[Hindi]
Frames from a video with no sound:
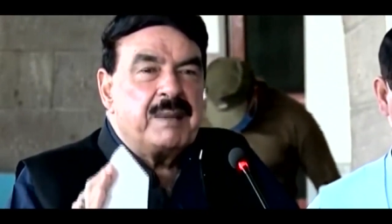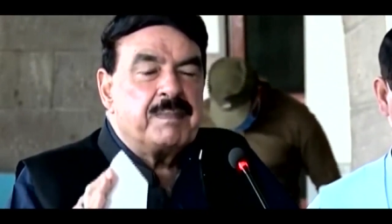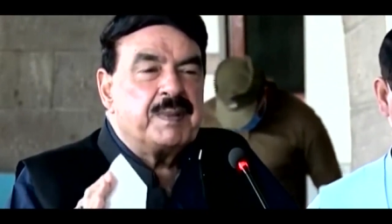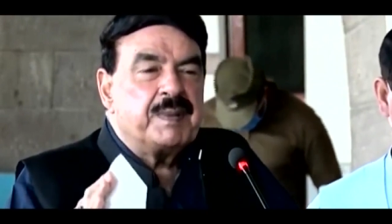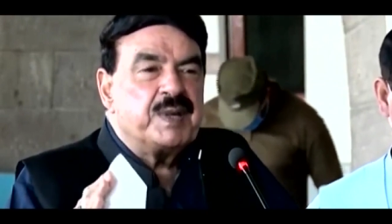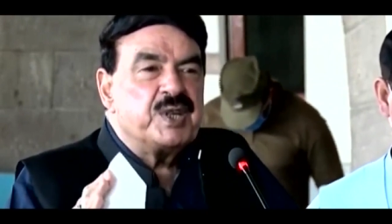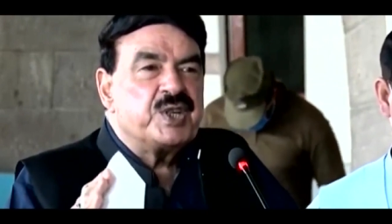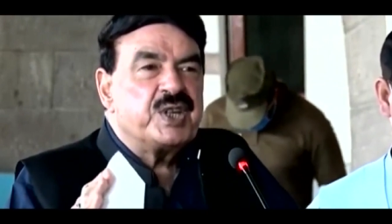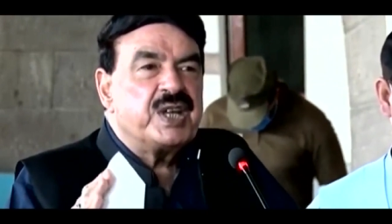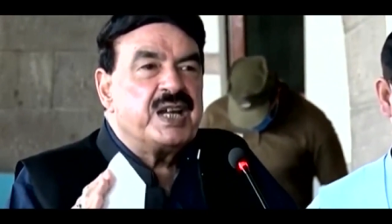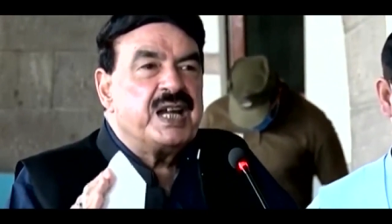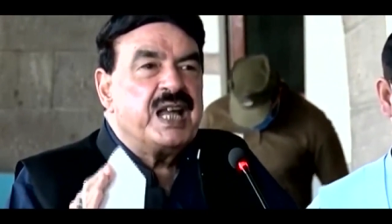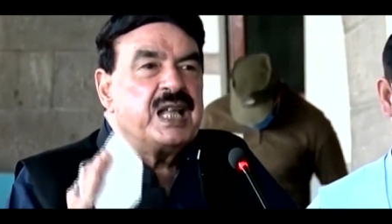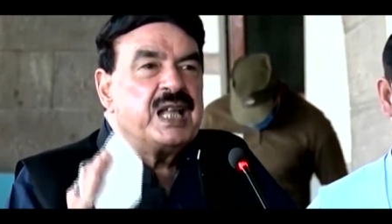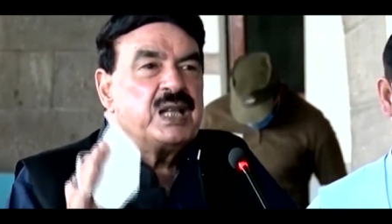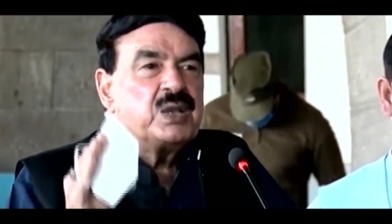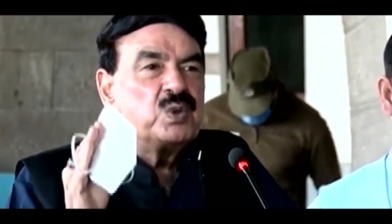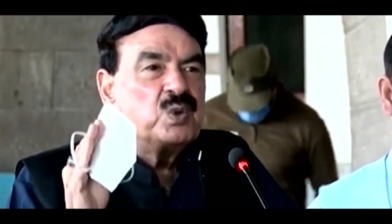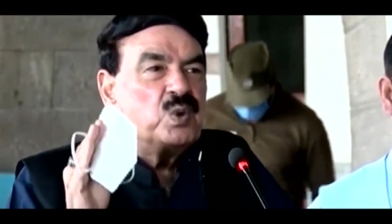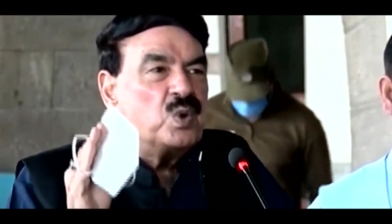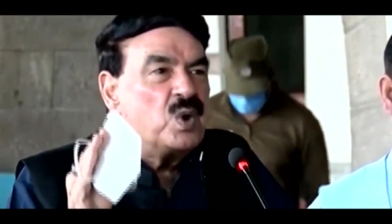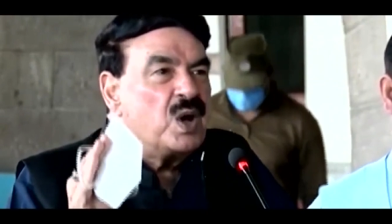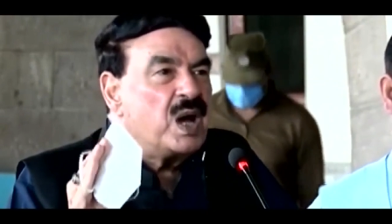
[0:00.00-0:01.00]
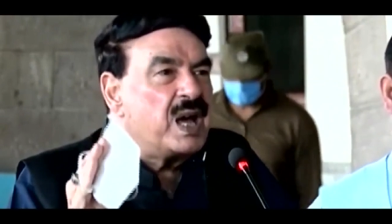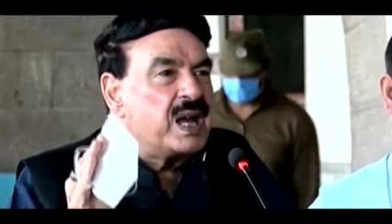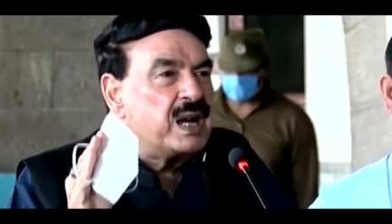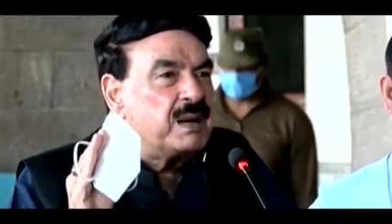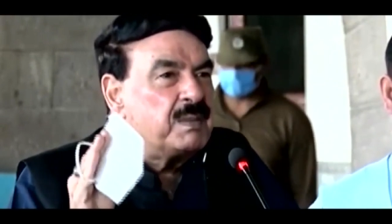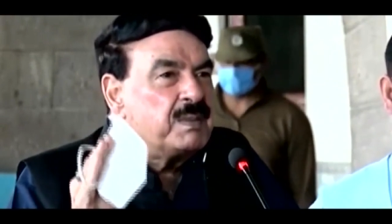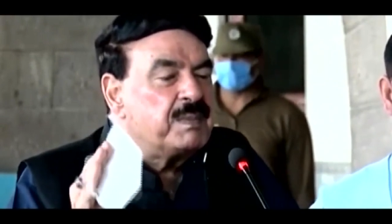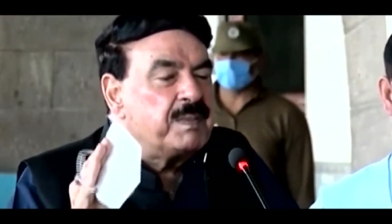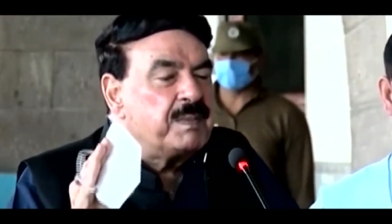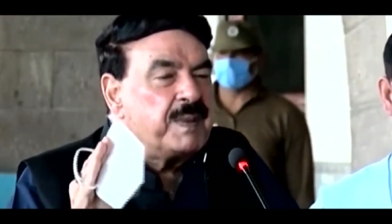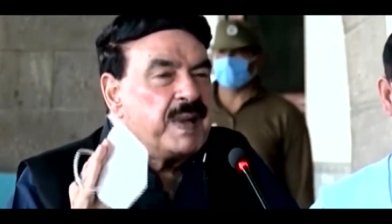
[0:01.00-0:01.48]
पेंशन है दो
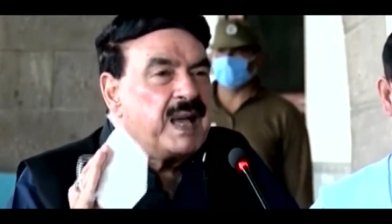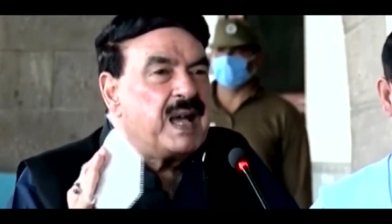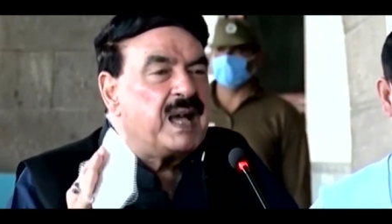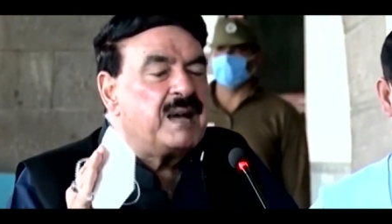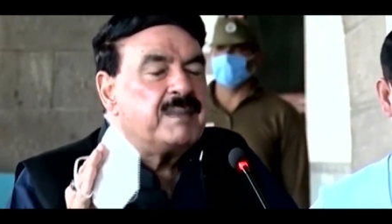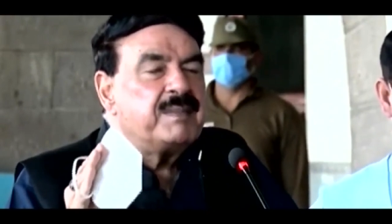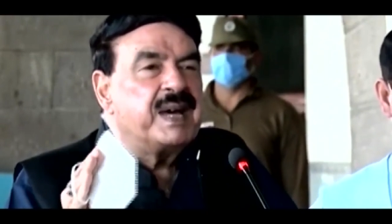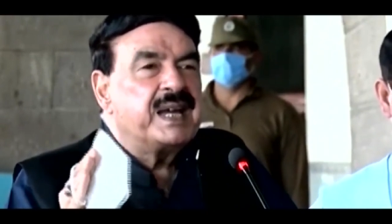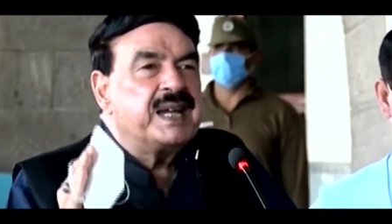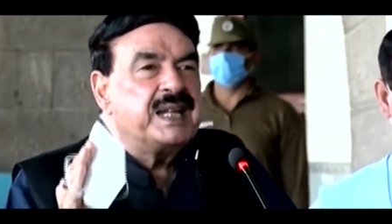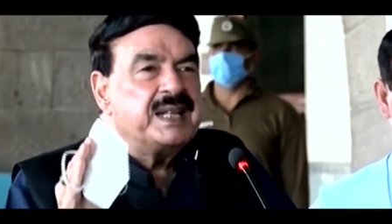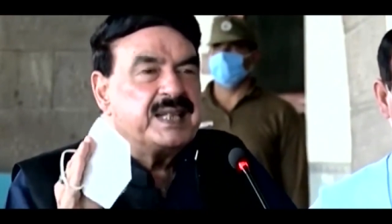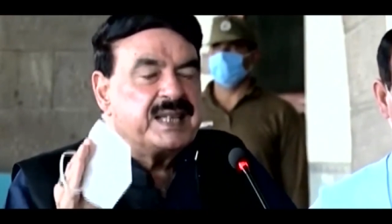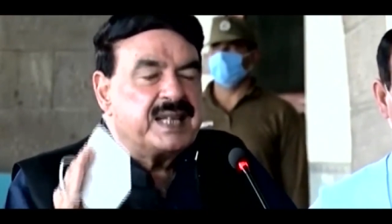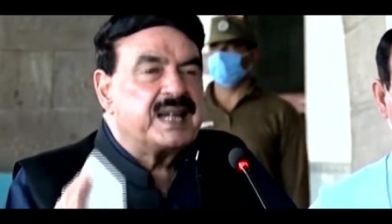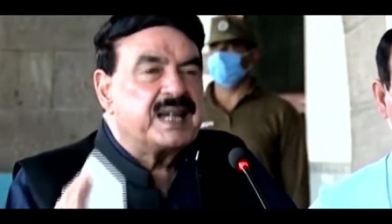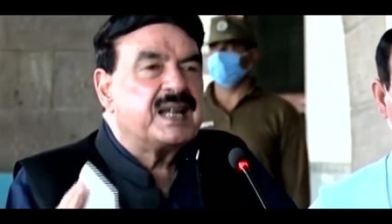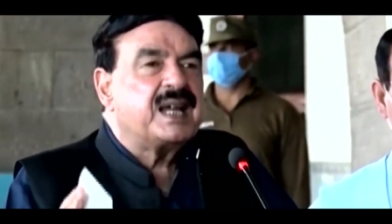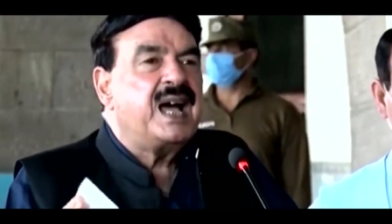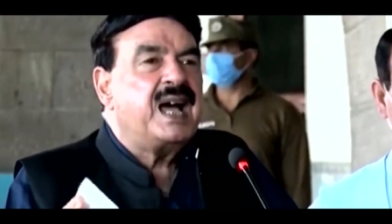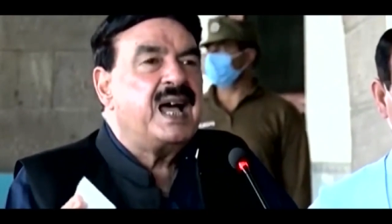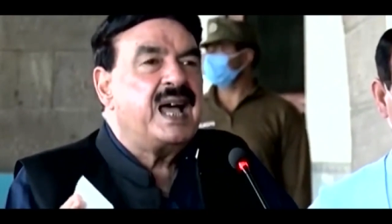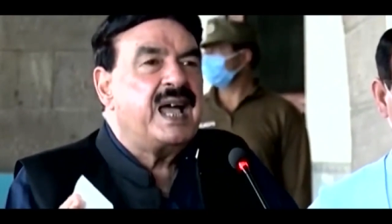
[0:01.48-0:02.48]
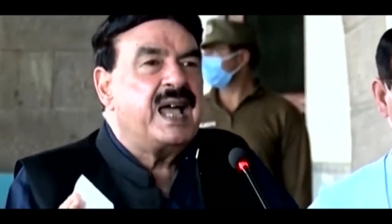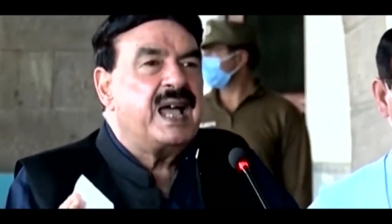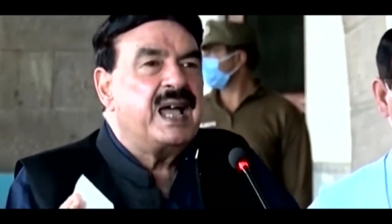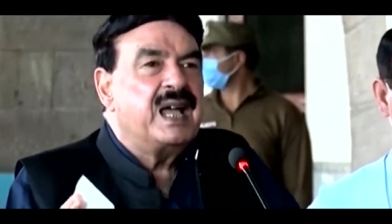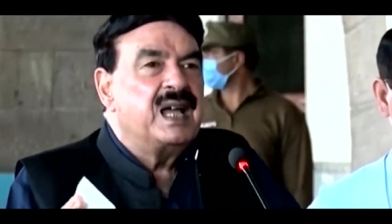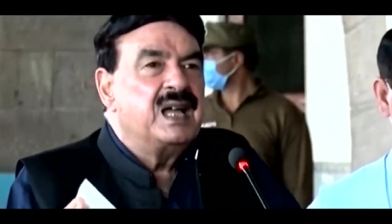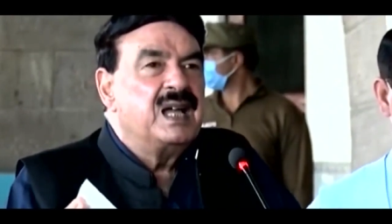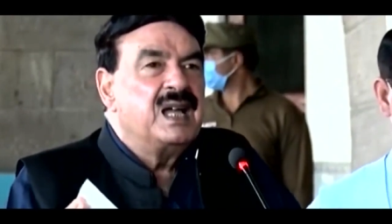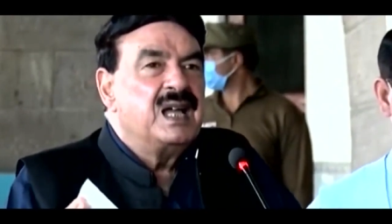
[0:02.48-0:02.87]
अरब रुपया हमारी तनख्वाह है